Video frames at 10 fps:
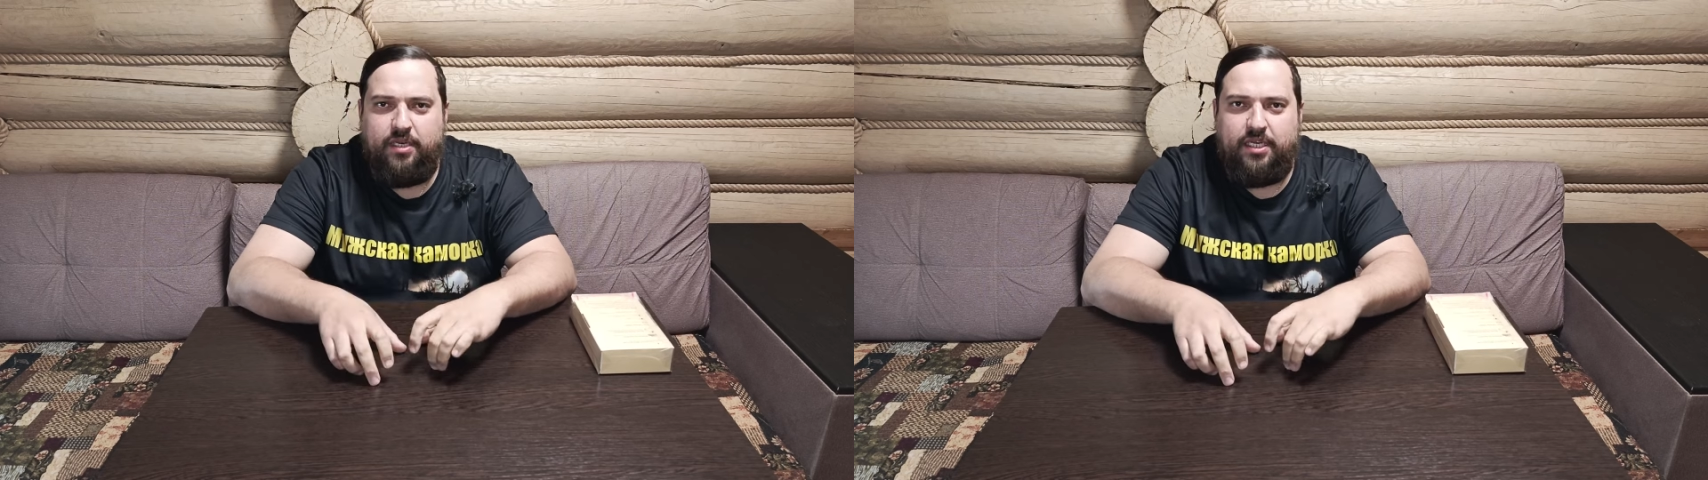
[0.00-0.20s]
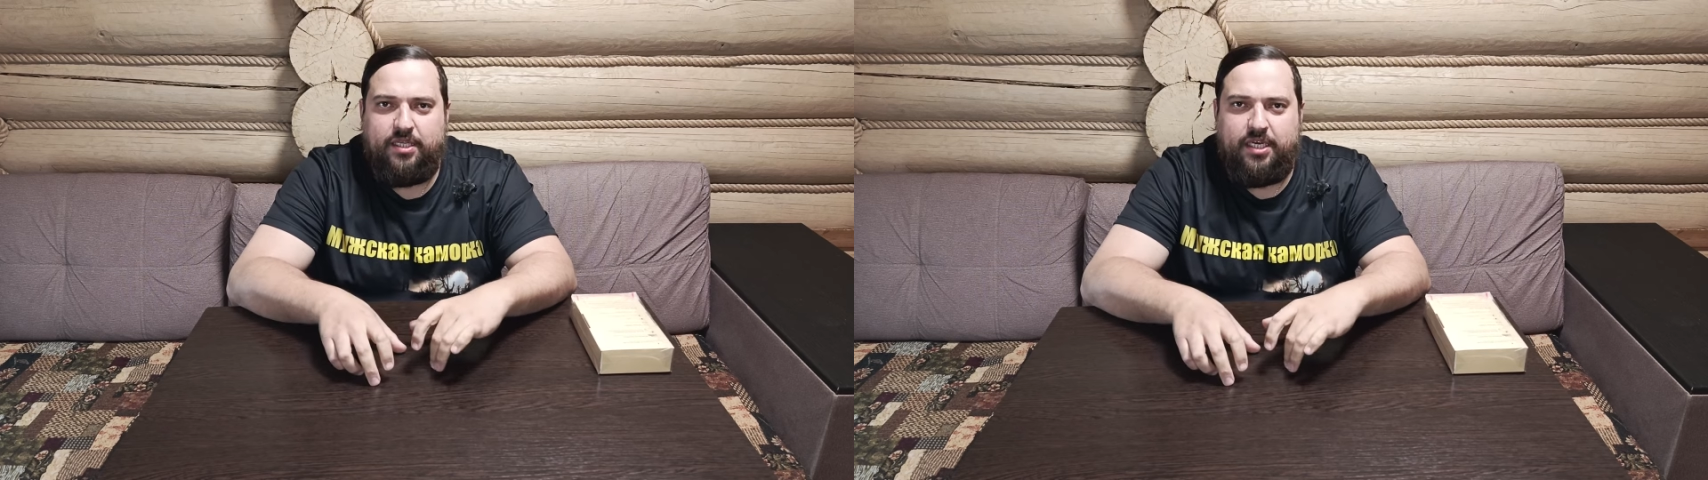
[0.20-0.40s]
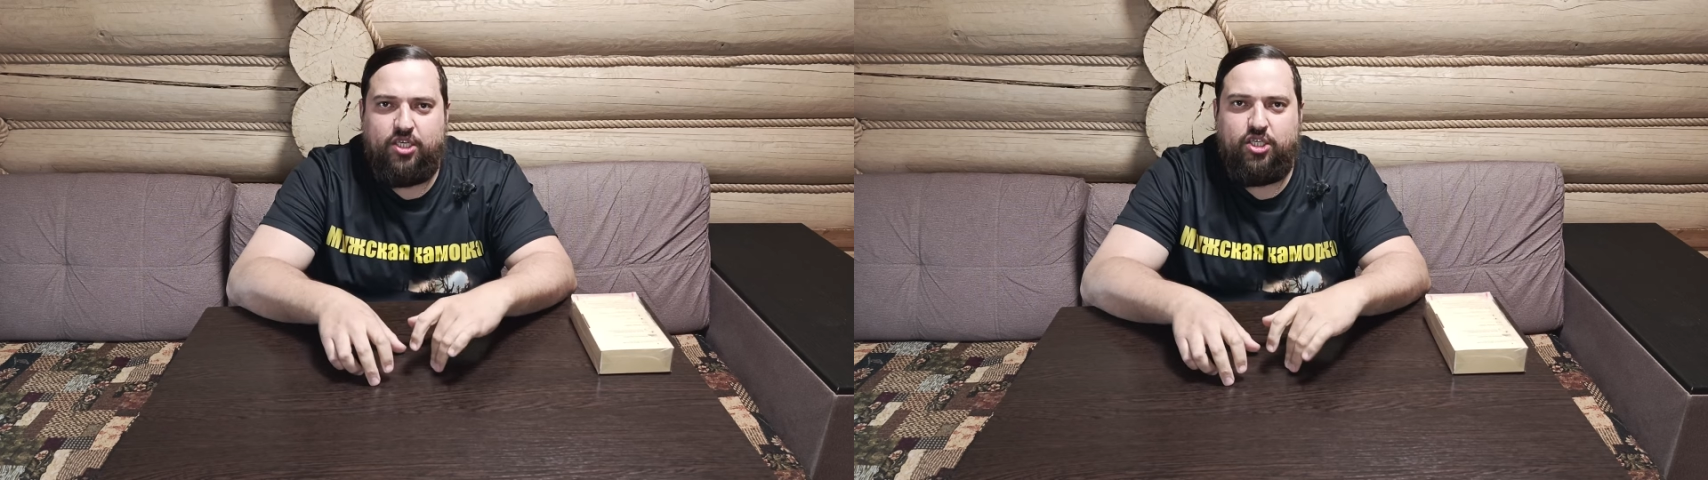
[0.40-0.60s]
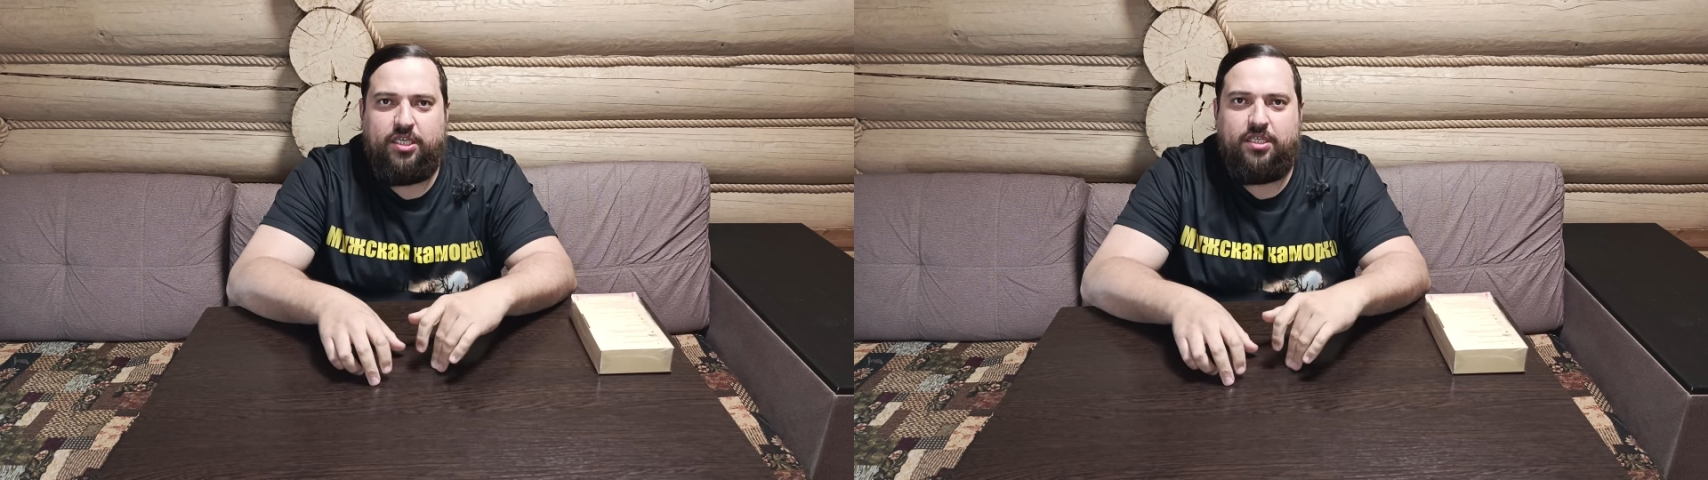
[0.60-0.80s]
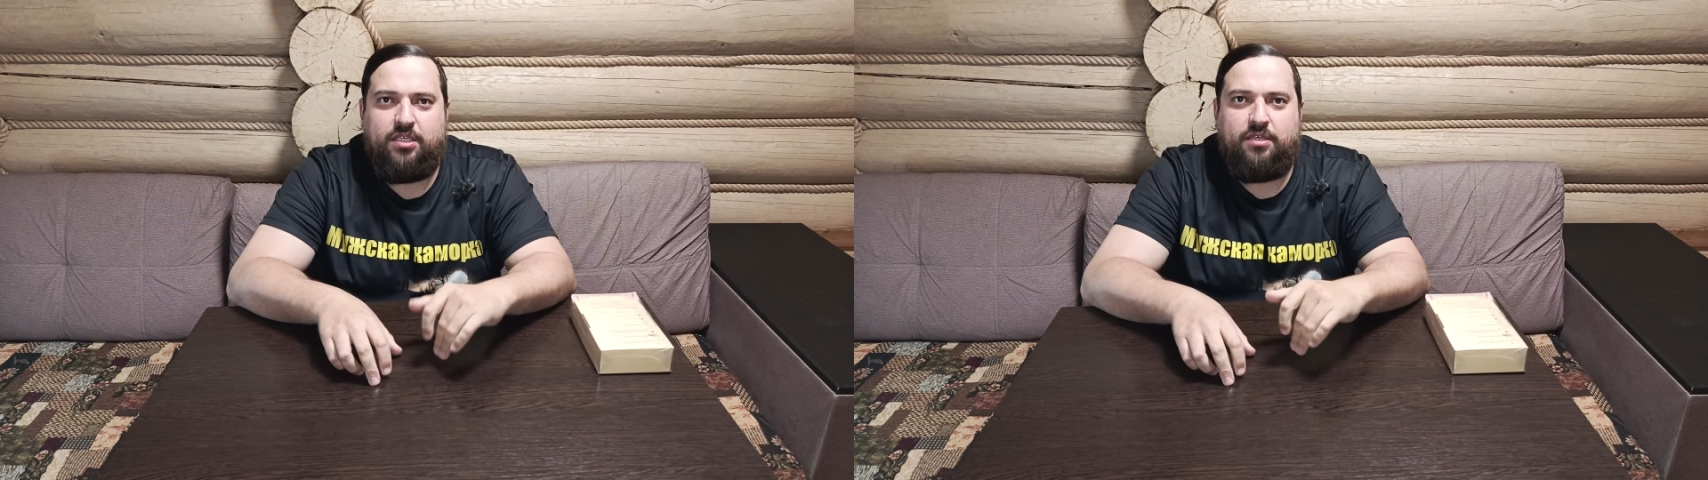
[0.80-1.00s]

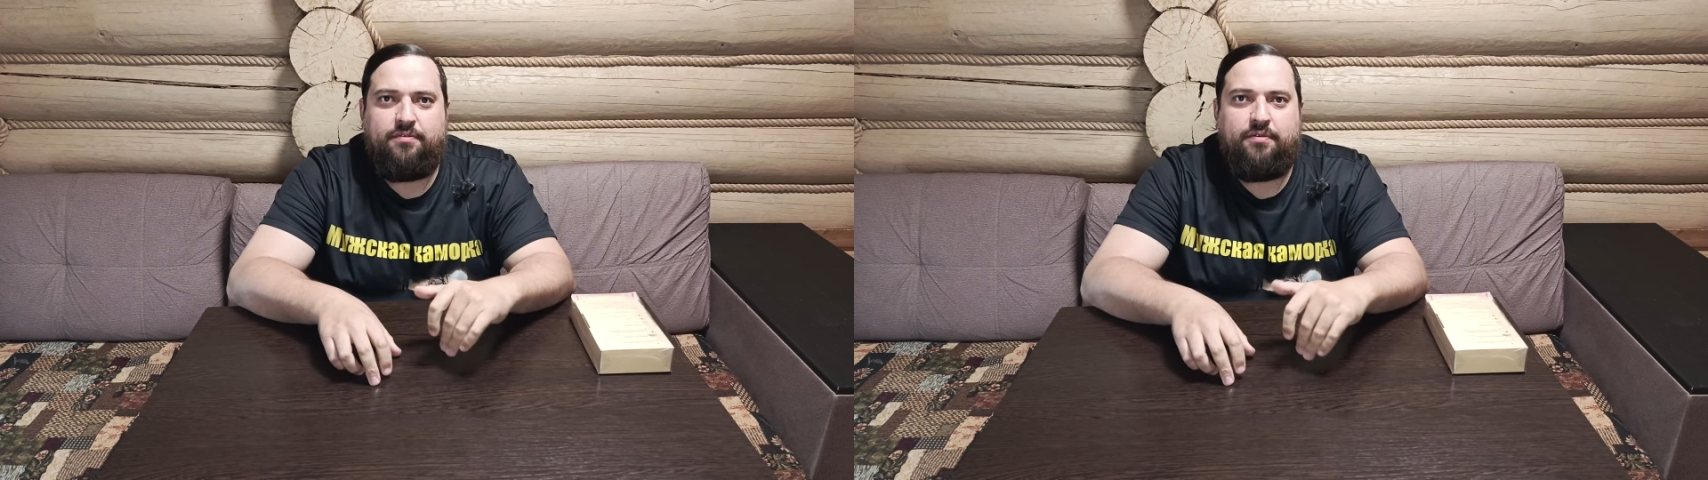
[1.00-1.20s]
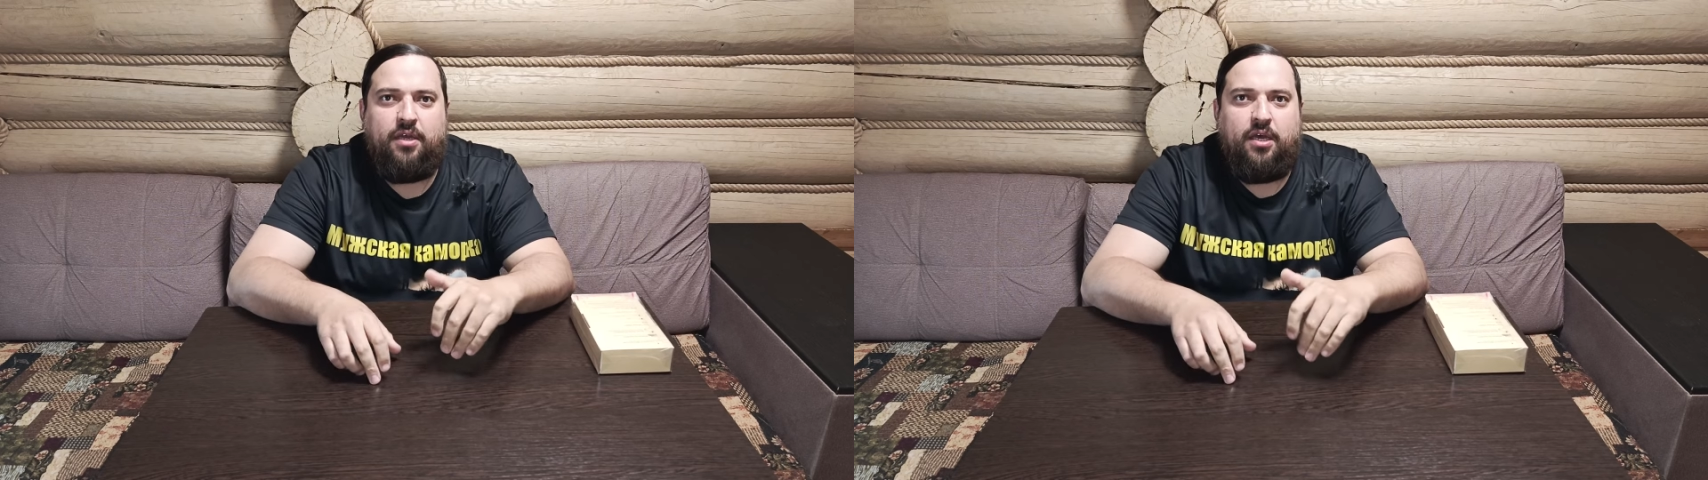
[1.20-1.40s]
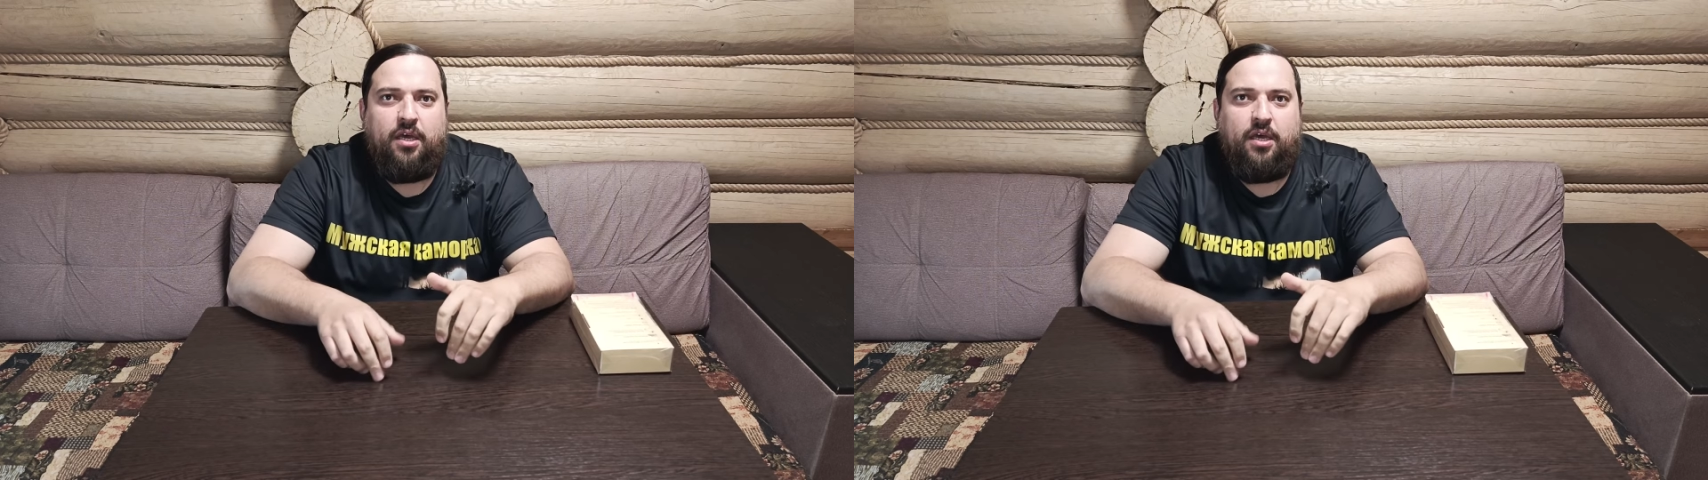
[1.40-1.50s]
электроошейников,